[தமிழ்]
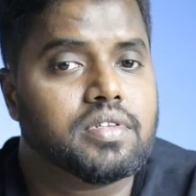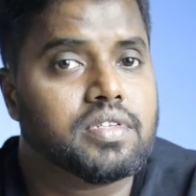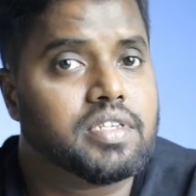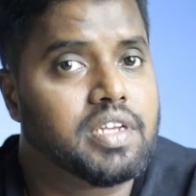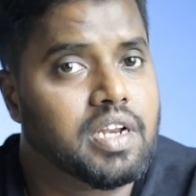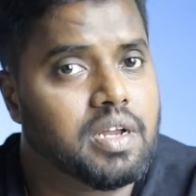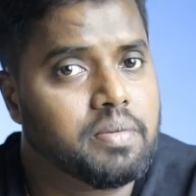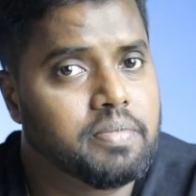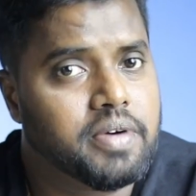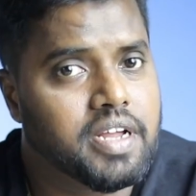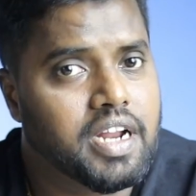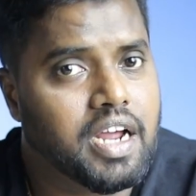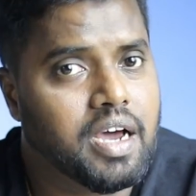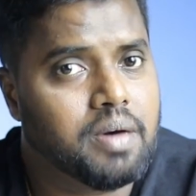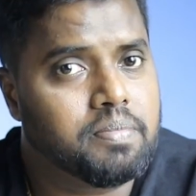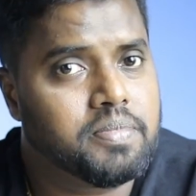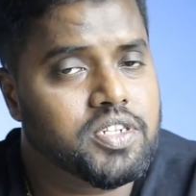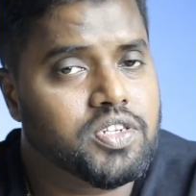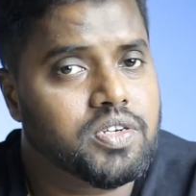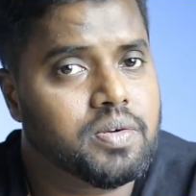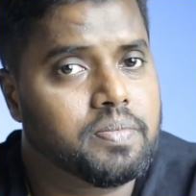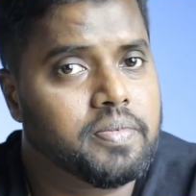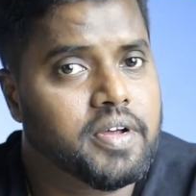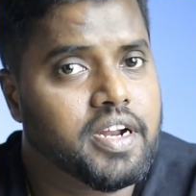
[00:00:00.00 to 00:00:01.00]
சில பேர்
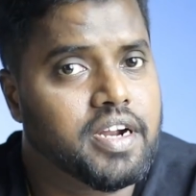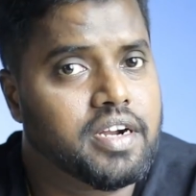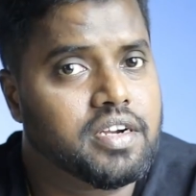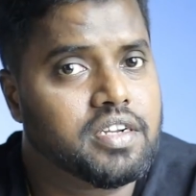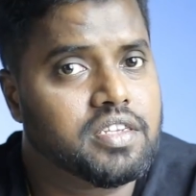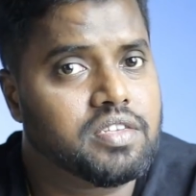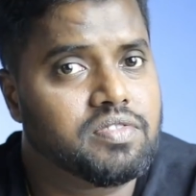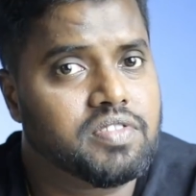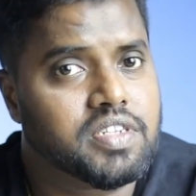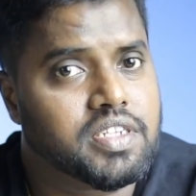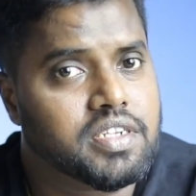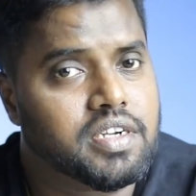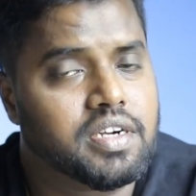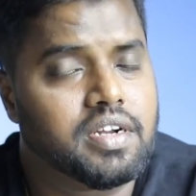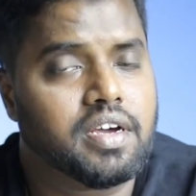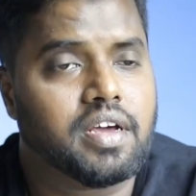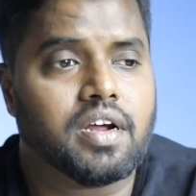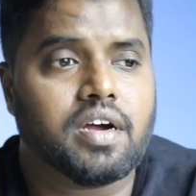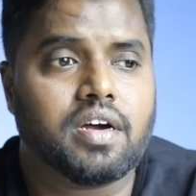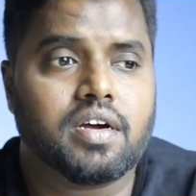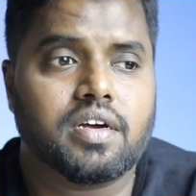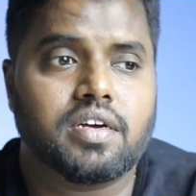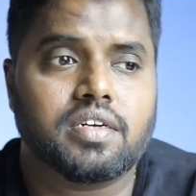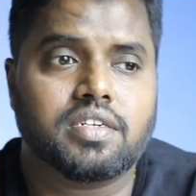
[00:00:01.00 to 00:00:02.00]
ஆப்பச்சர் பரைட்டிஸ் வச்சு
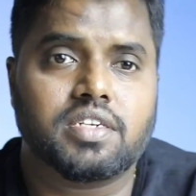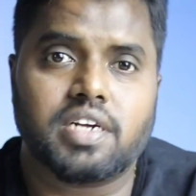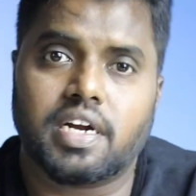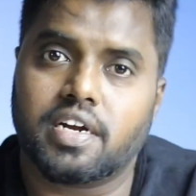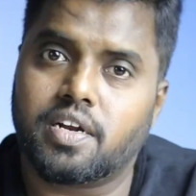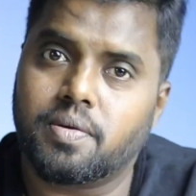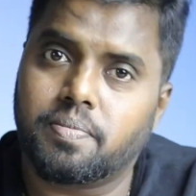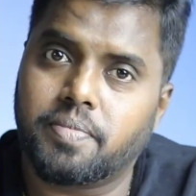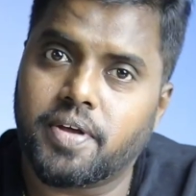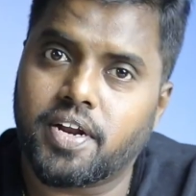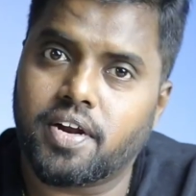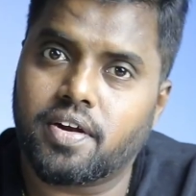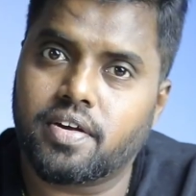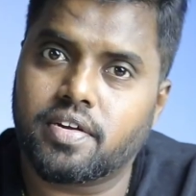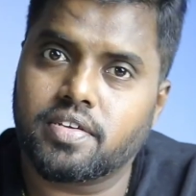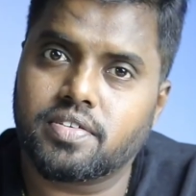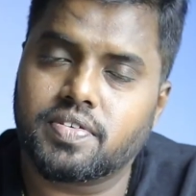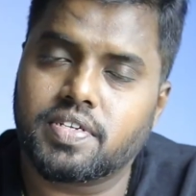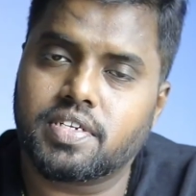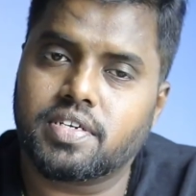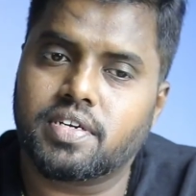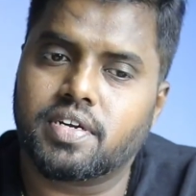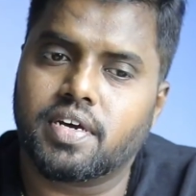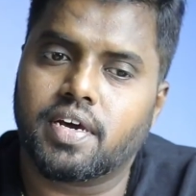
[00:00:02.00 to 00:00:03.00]
எடுக்கிறாங்க ஷட்டர் பரைட்டிஸ்
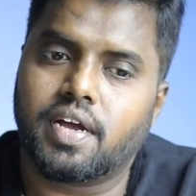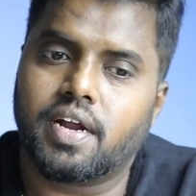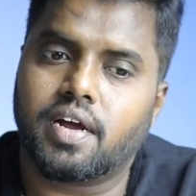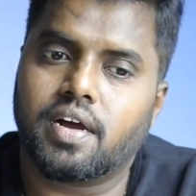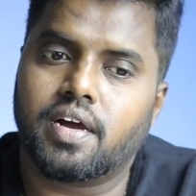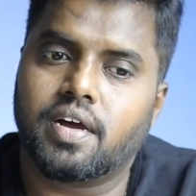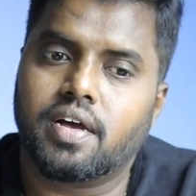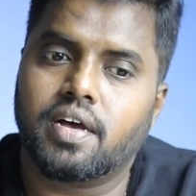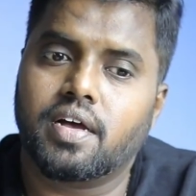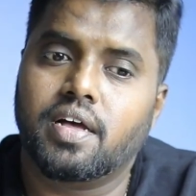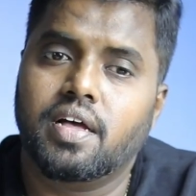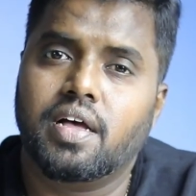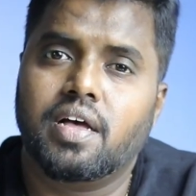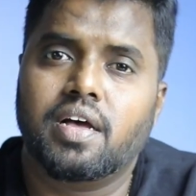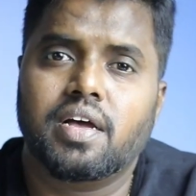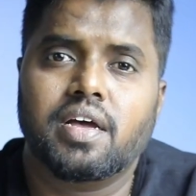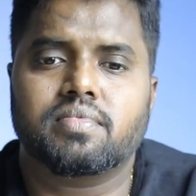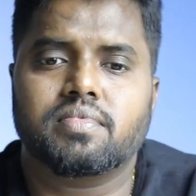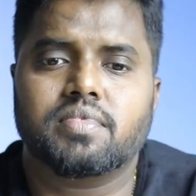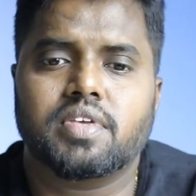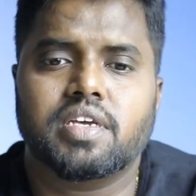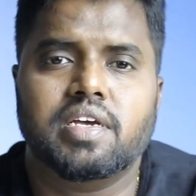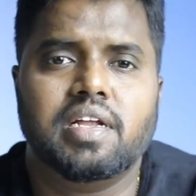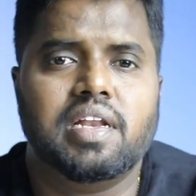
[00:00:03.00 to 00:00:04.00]
வச்சு எடுக்கிறாங்க
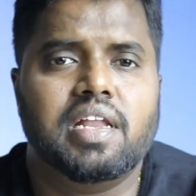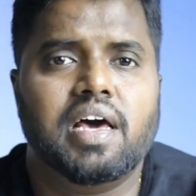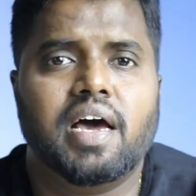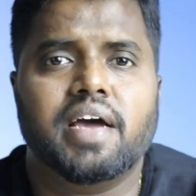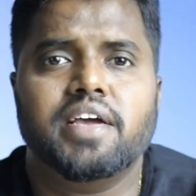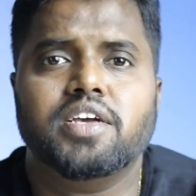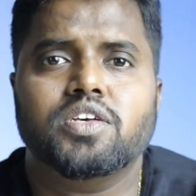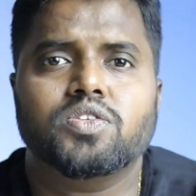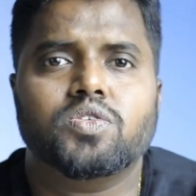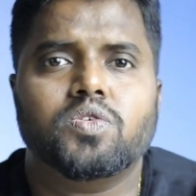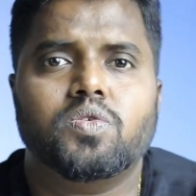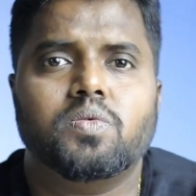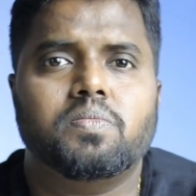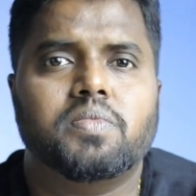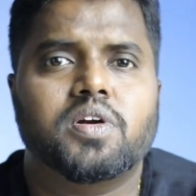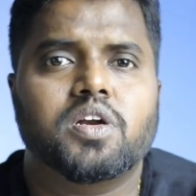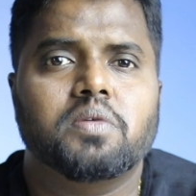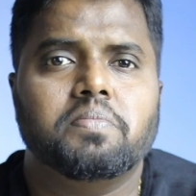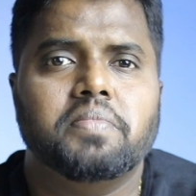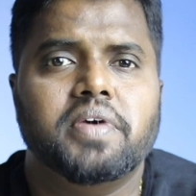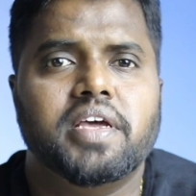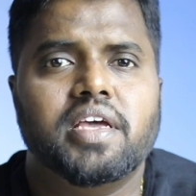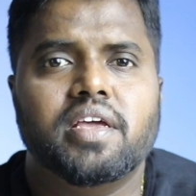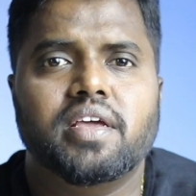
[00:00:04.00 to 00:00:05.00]
இல்லை ஐஎஸ்ஓ
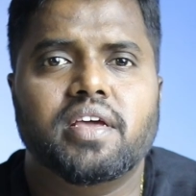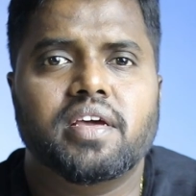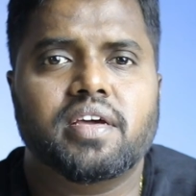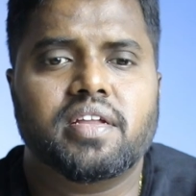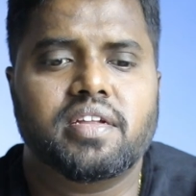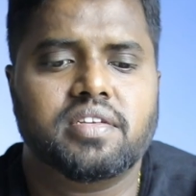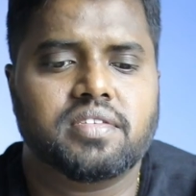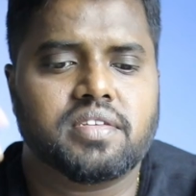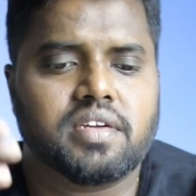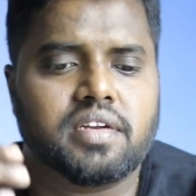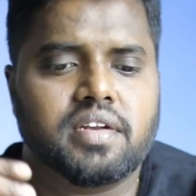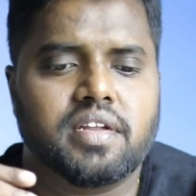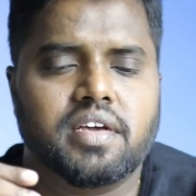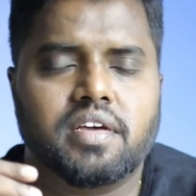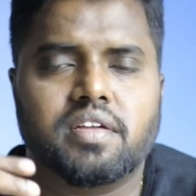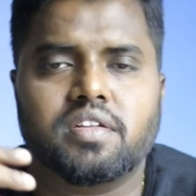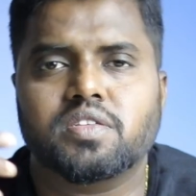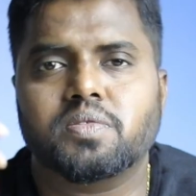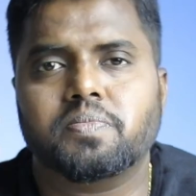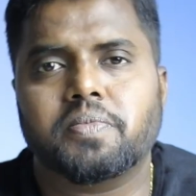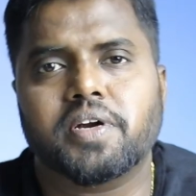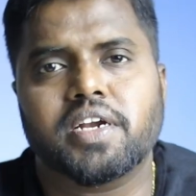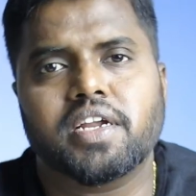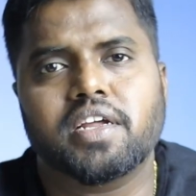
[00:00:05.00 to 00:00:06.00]
மட்டுமே இன்க்ரீஸ் அண்ட் டிக்ரீஸ்
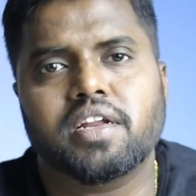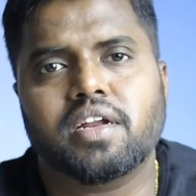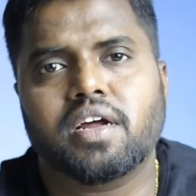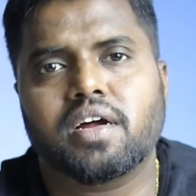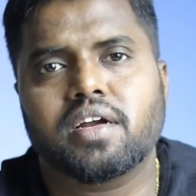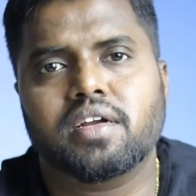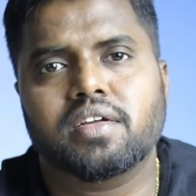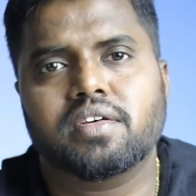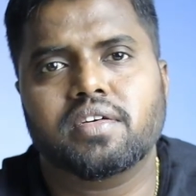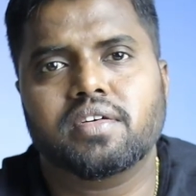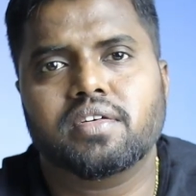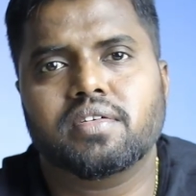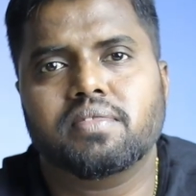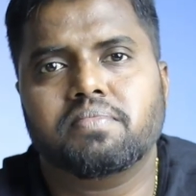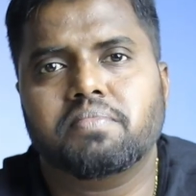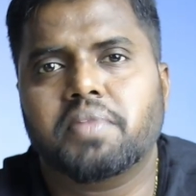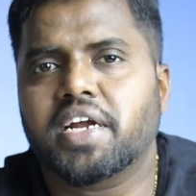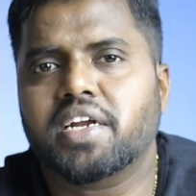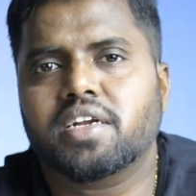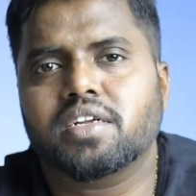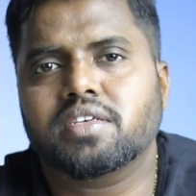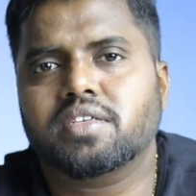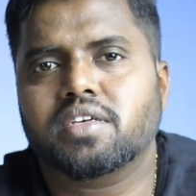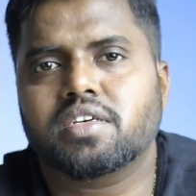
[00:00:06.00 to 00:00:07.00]
பண்ணி நான்
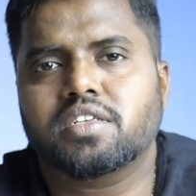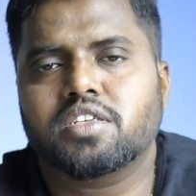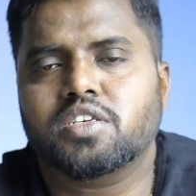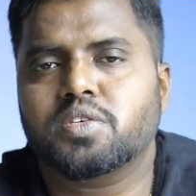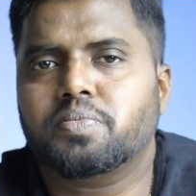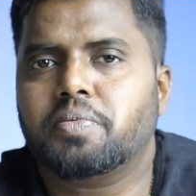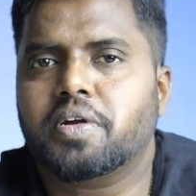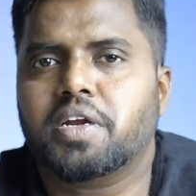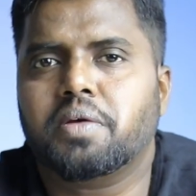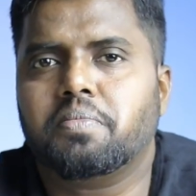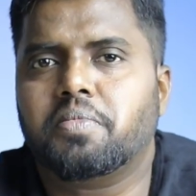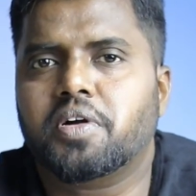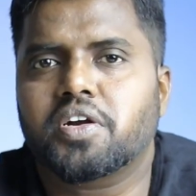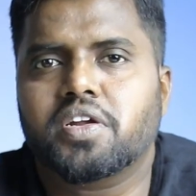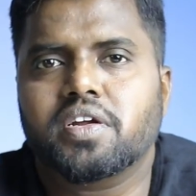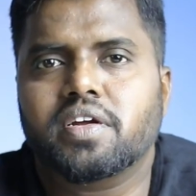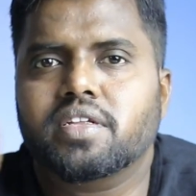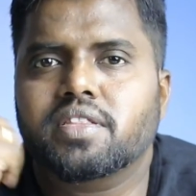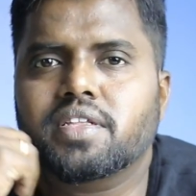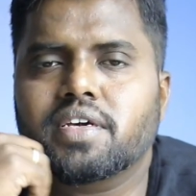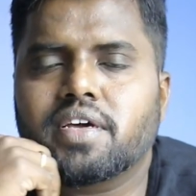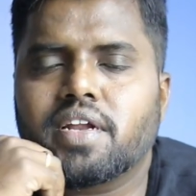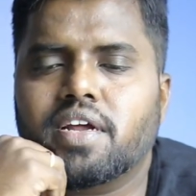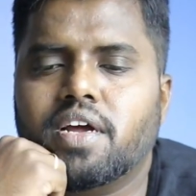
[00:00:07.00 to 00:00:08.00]
பிரைட்னஸ் அட்ஜஸ்ட் பண்ணி மட்டும்
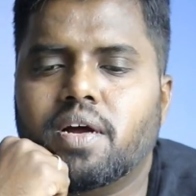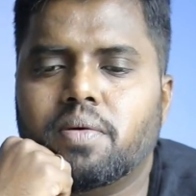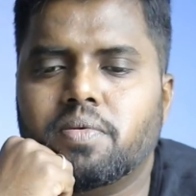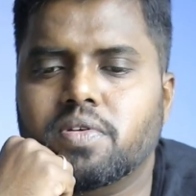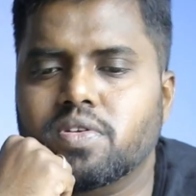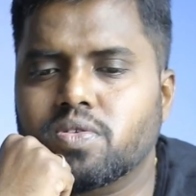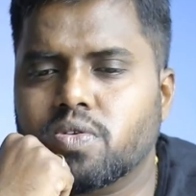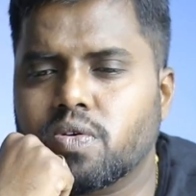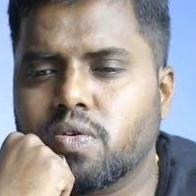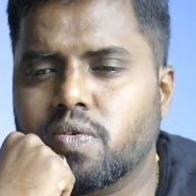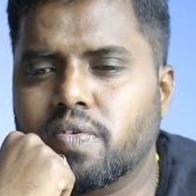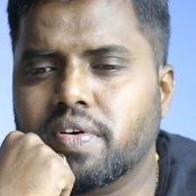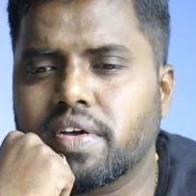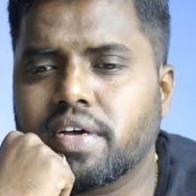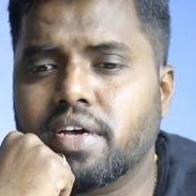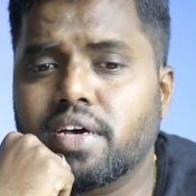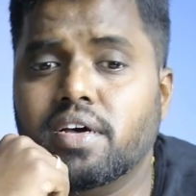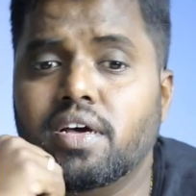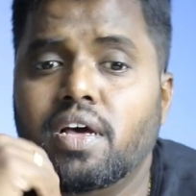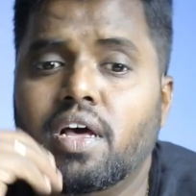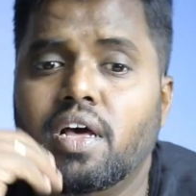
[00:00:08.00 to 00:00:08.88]
எடுத்துக்கிறேன் அப்படின்னு சொல்லுவீங்க